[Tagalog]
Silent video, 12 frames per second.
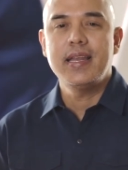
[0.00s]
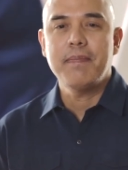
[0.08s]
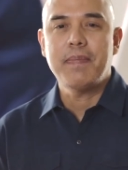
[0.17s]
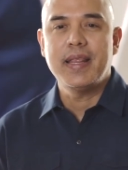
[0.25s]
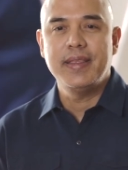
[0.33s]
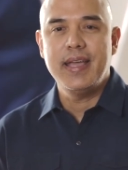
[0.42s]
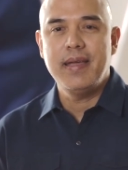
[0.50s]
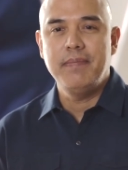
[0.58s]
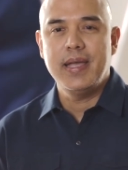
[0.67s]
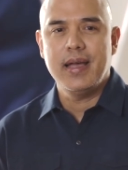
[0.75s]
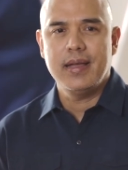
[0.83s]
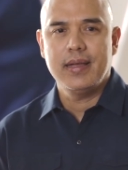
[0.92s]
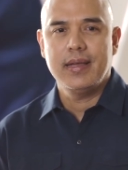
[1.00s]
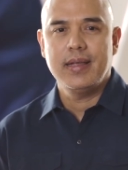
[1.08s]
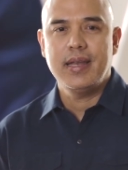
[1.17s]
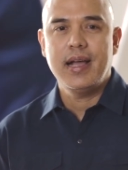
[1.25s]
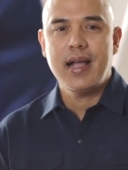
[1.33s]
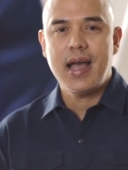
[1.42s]
din ng pandemya
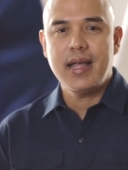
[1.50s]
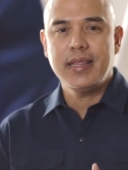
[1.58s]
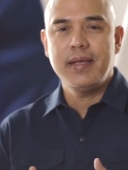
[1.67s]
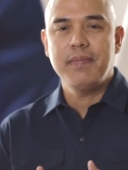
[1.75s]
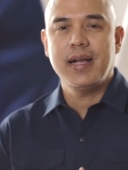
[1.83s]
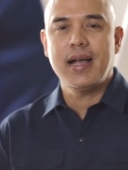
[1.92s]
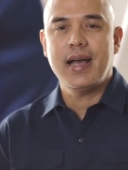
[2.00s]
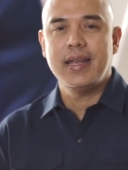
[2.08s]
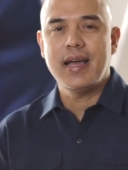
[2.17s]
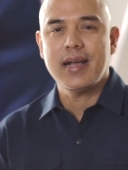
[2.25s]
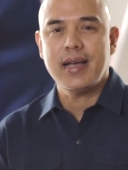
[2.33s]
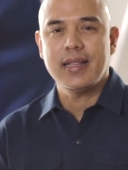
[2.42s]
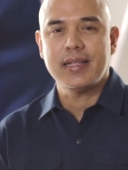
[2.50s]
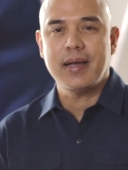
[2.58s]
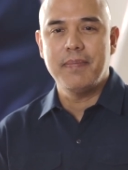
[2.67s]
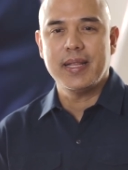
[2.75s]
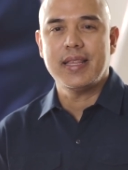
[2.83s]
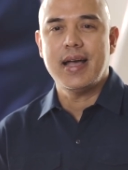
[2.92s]
ng ating mga anak at
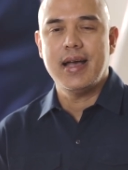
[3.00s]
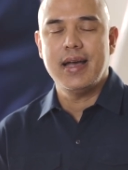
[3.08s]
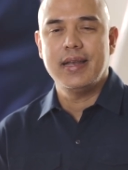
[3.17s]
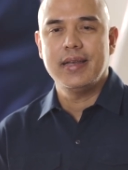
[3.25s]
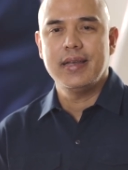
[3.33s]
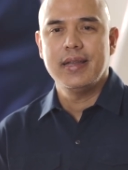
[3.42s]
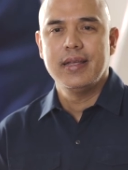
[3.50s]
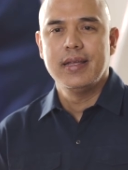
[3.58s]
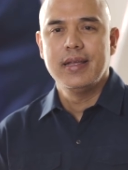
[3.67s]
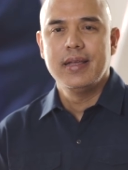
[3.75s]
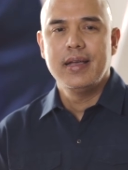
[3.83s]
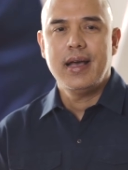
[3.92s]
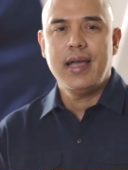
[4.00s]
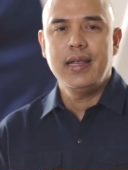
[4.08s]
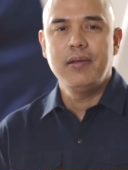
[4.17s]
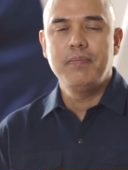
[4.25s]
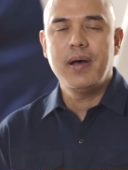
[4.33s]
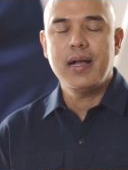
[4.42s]
kabataan
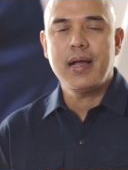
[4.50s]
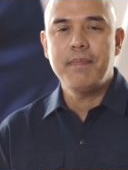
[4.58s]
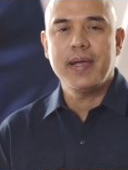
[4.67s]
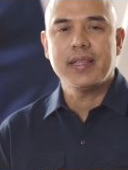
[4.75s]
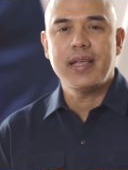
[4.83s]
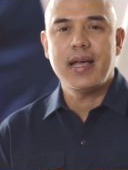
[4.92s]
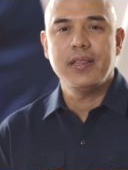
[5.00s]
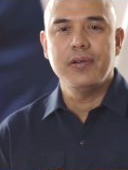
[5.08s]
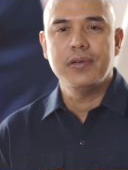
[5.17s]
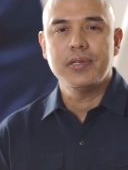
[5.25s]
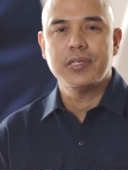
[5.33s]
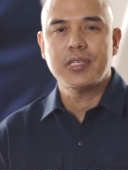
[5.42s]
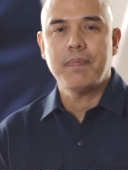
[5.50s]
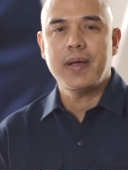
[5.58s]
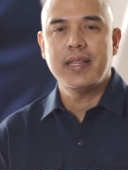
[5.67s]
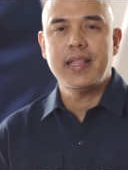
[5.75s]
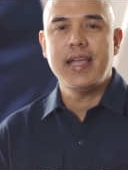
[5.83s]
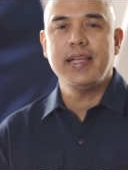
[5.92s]
ay lubhang apektado sa
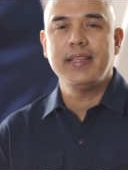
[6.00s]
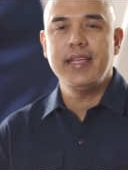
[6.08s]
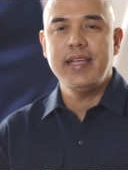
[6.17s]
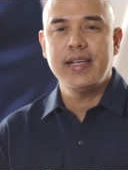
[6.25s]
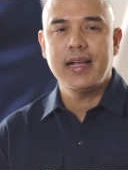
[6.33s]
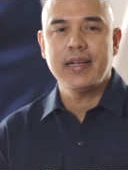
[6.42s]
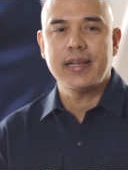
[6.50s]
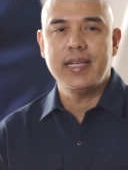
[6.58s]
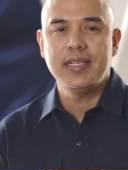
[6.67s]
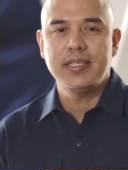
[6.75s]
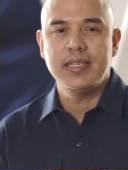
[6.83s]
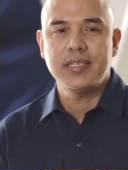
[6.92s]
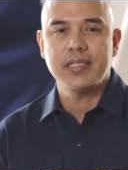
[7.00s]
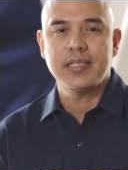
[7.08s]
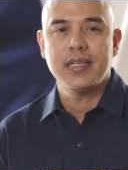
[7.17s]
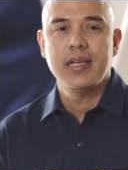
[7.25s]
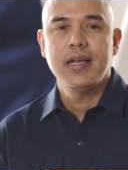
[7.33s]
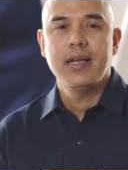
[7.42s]
pandaigdigang
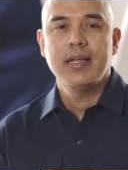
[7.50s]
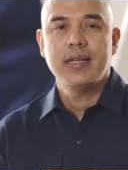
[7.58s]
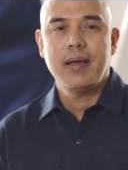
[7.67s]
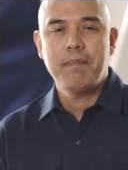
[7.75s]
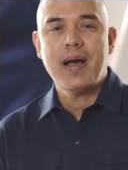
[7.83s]
krisis na